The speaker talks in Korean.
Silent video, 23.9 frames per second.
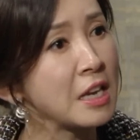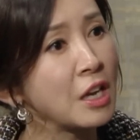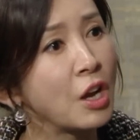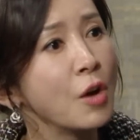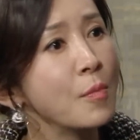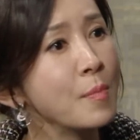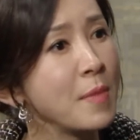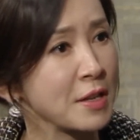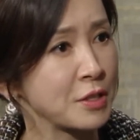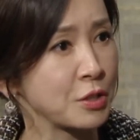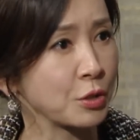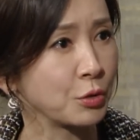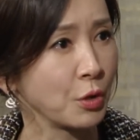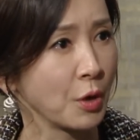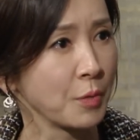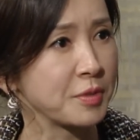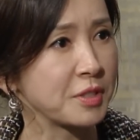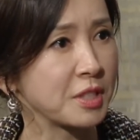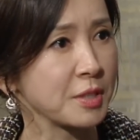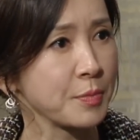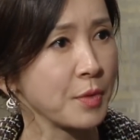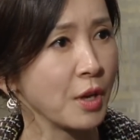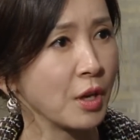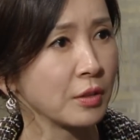이것마저도
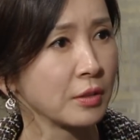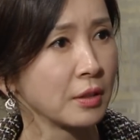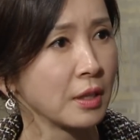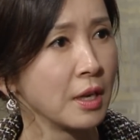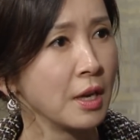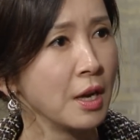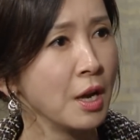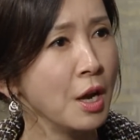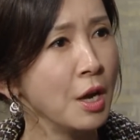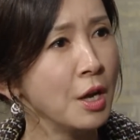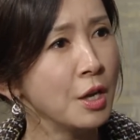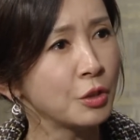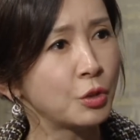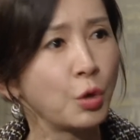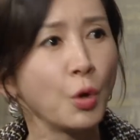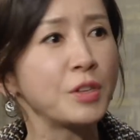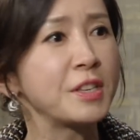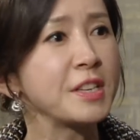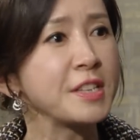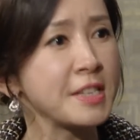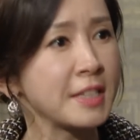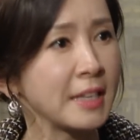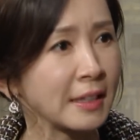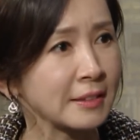없으면
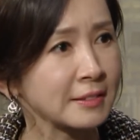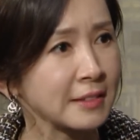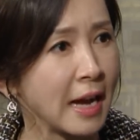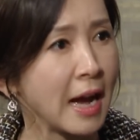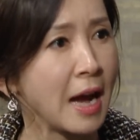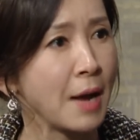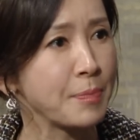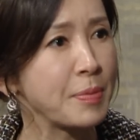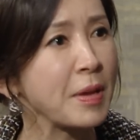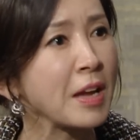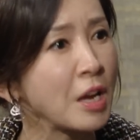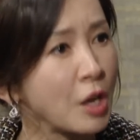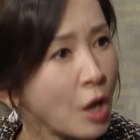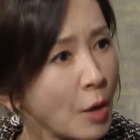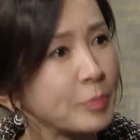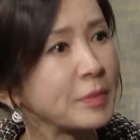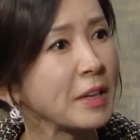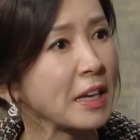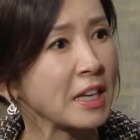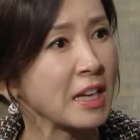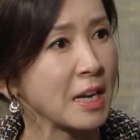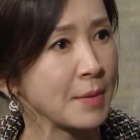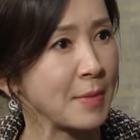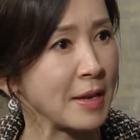도진이랑 나 빈
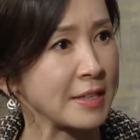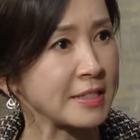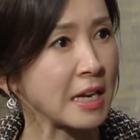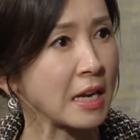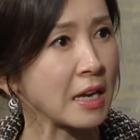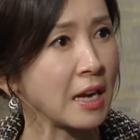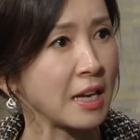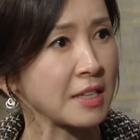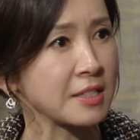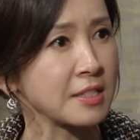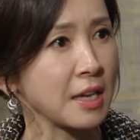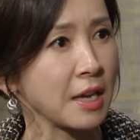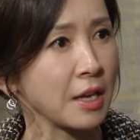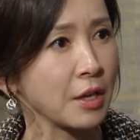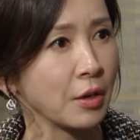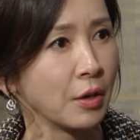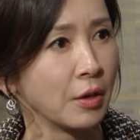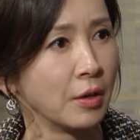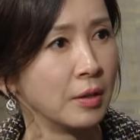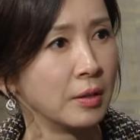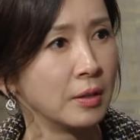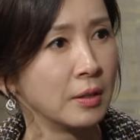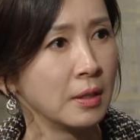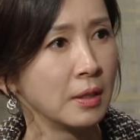껍데기나
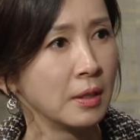마찬가지예요.